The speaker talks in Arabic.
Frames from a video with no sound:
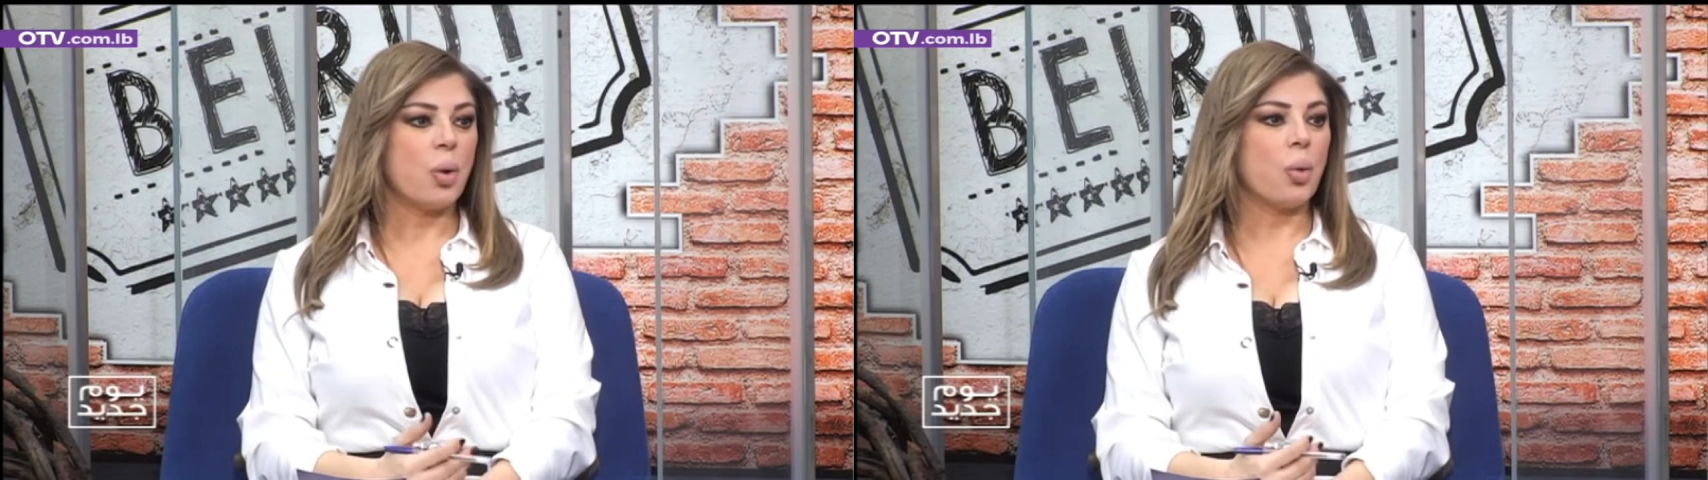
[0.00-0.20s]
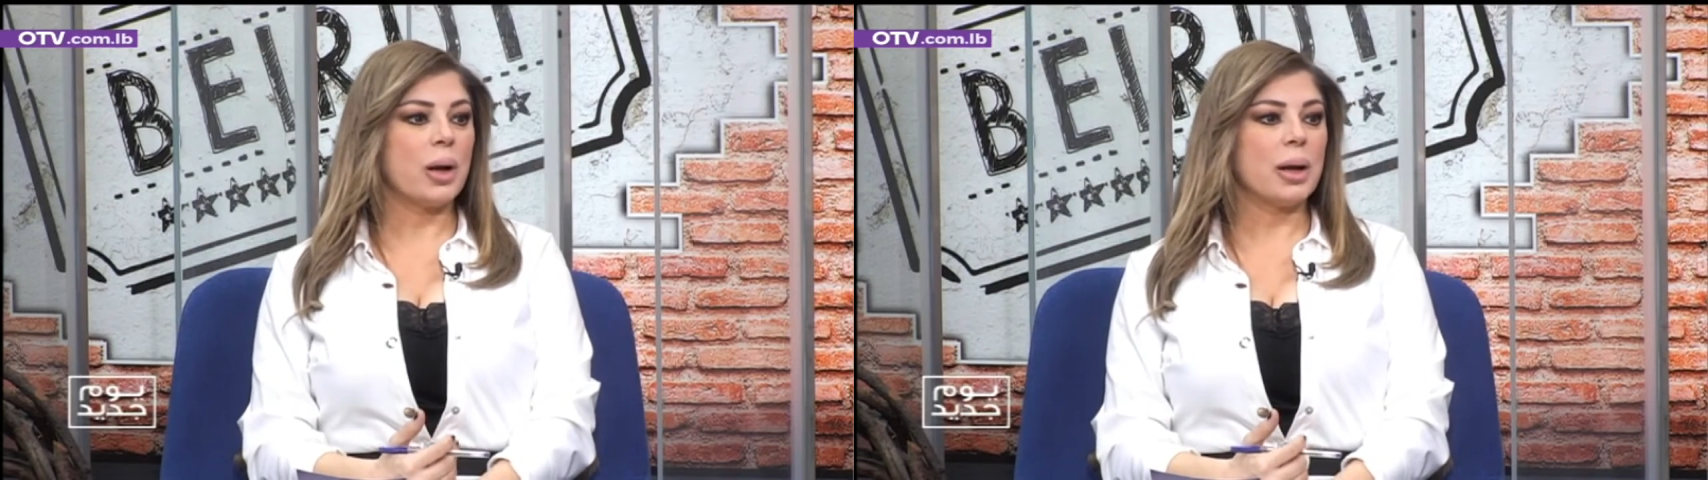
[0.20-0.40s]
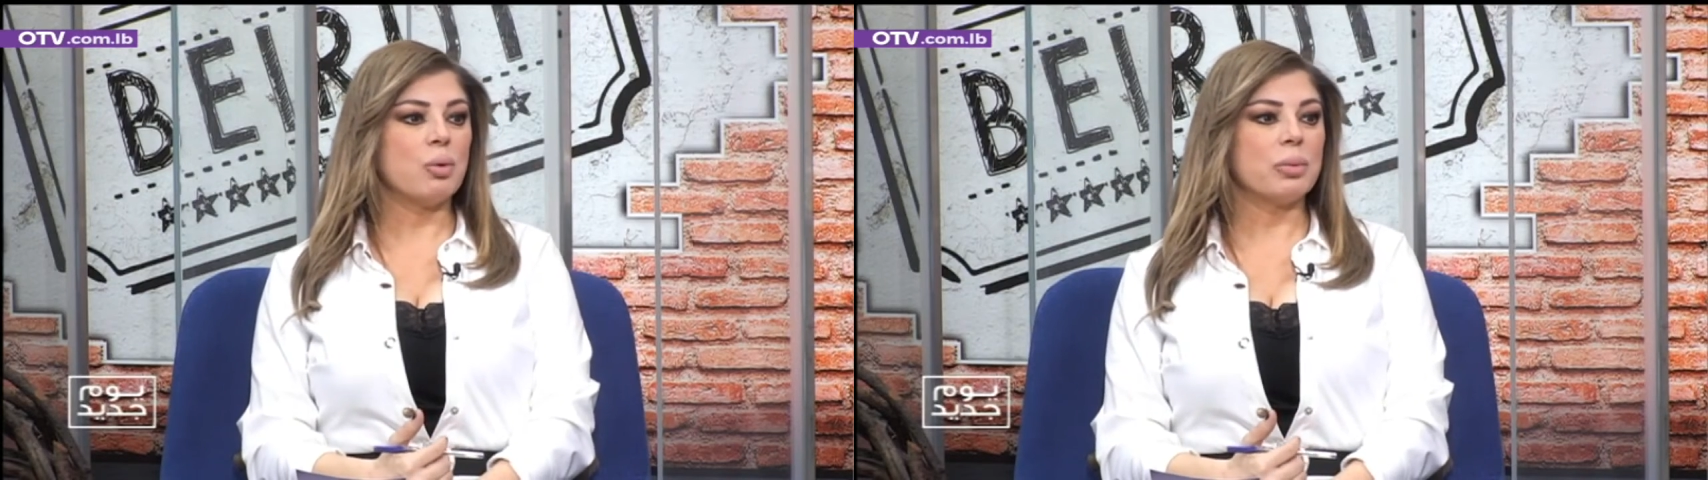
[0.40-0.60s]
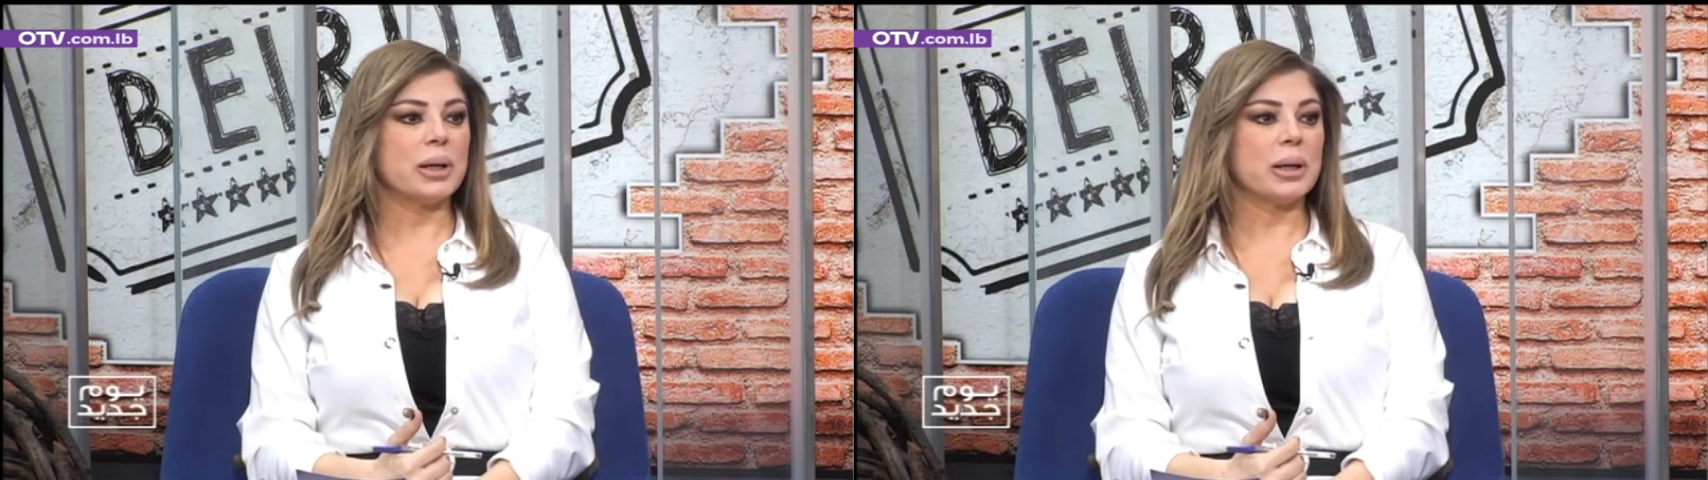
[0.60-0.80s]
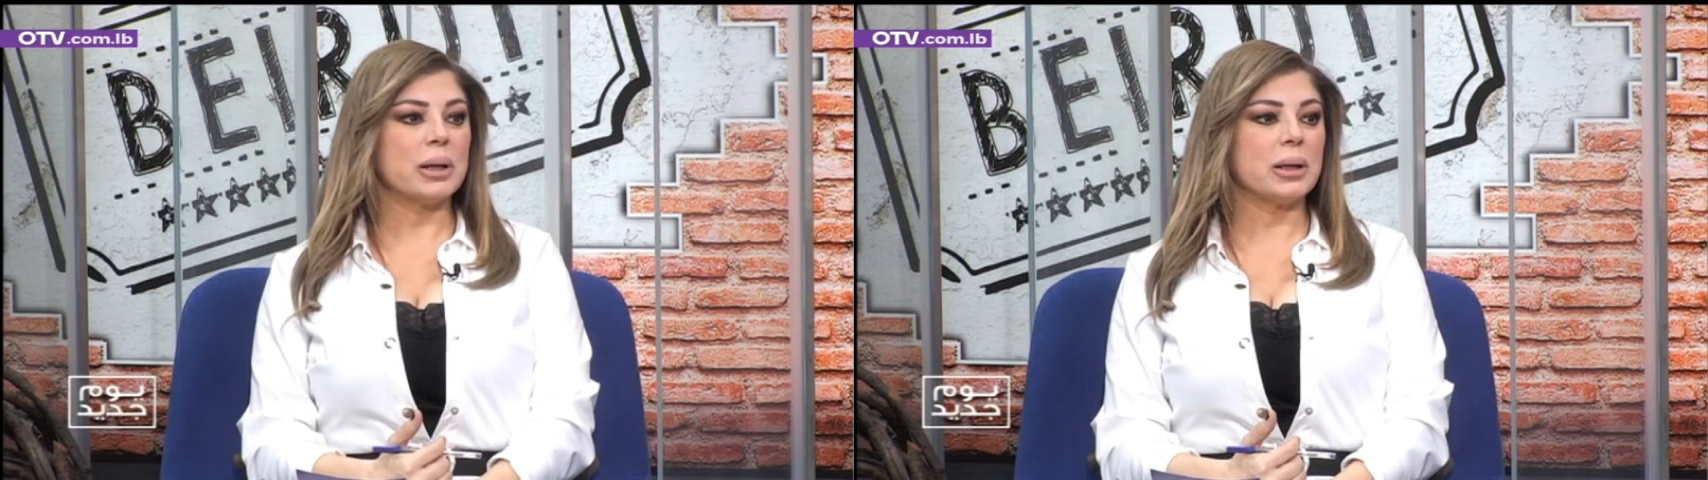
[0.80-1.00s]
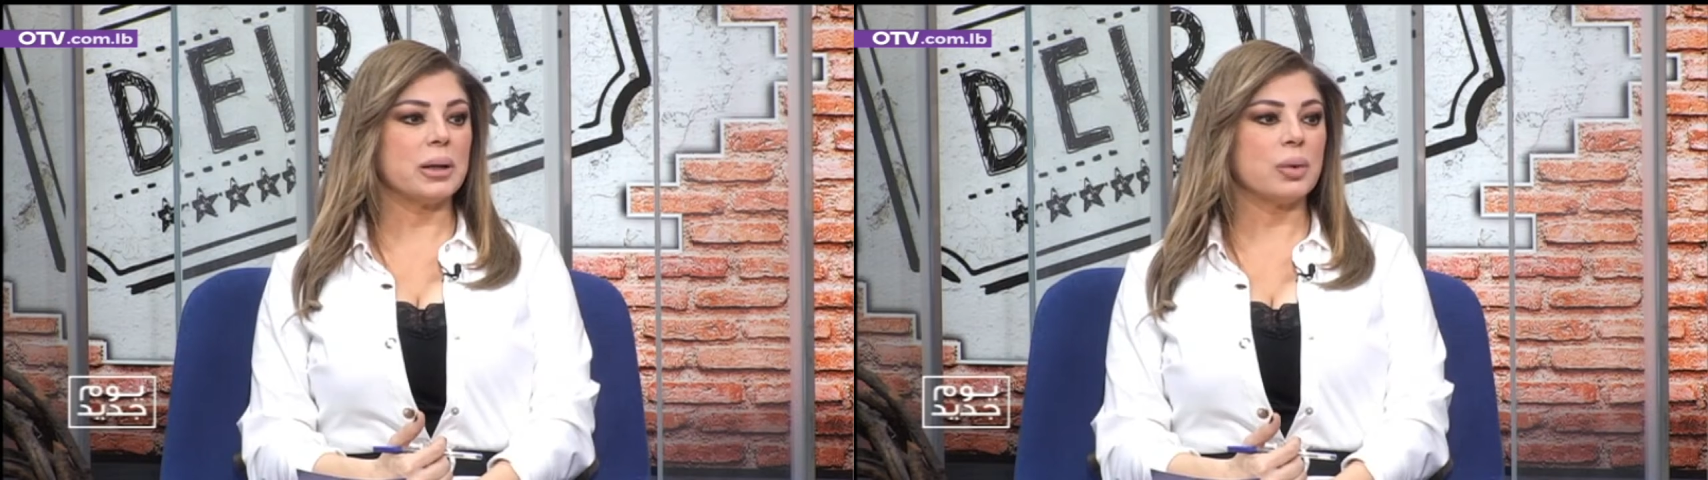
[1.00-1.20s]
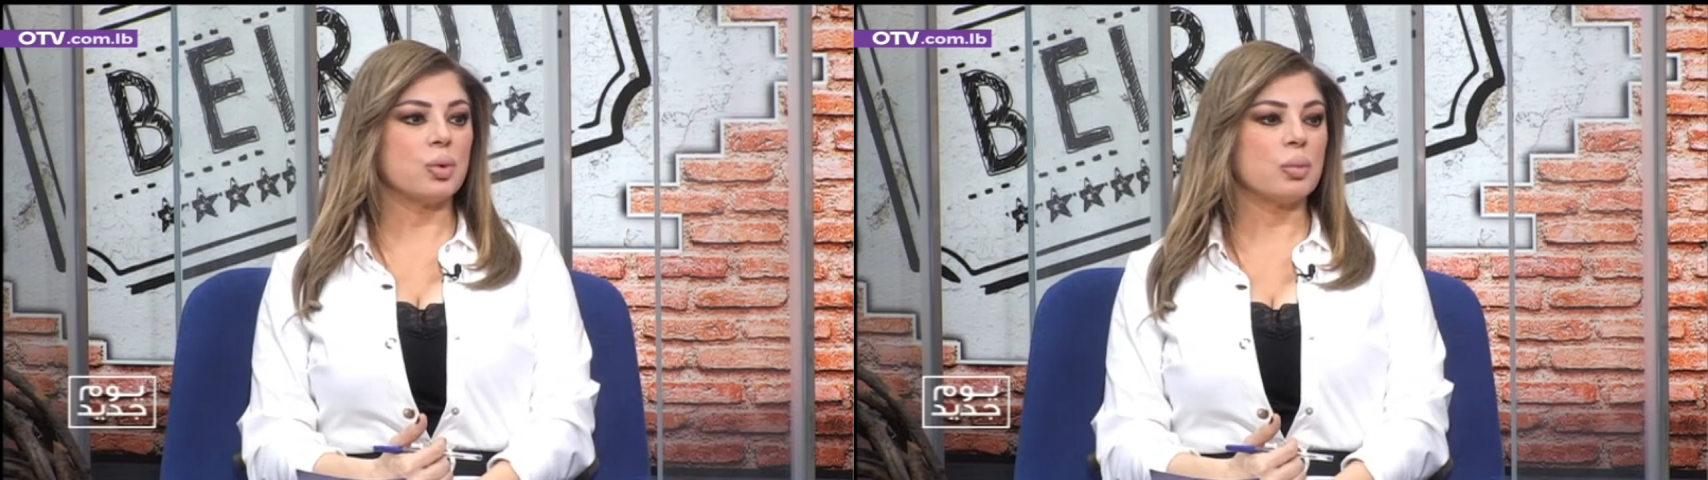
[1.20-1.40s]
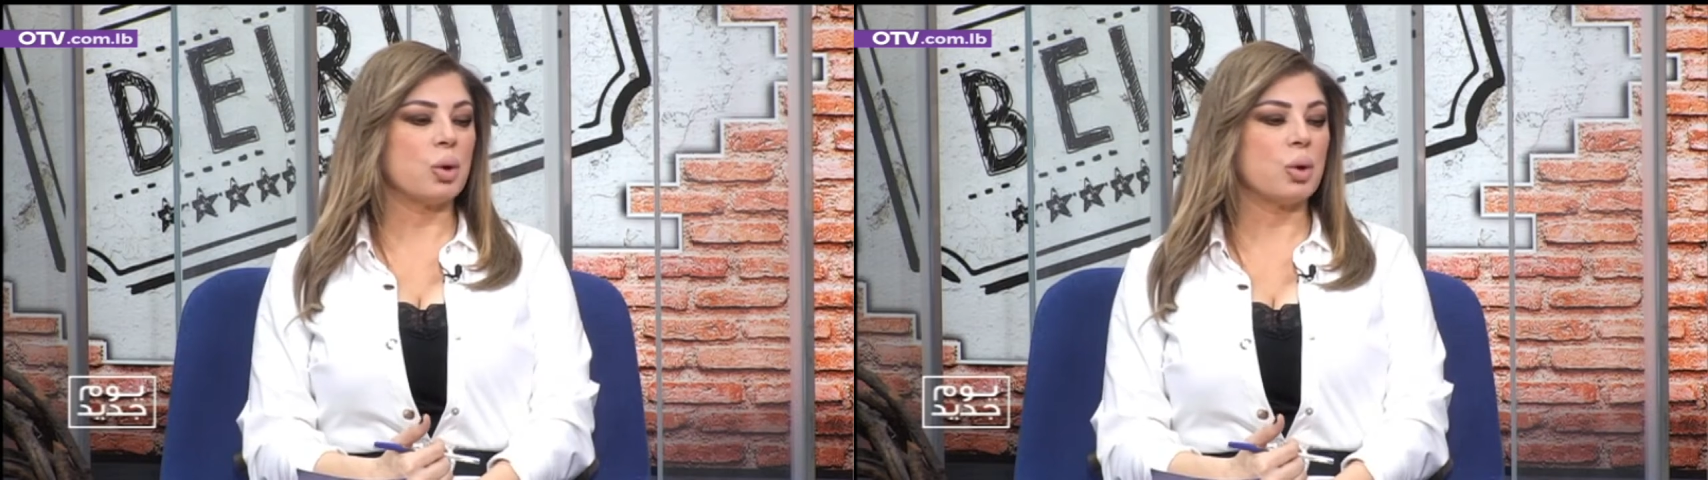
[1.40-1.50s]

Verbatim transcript: ولا ممكن يكون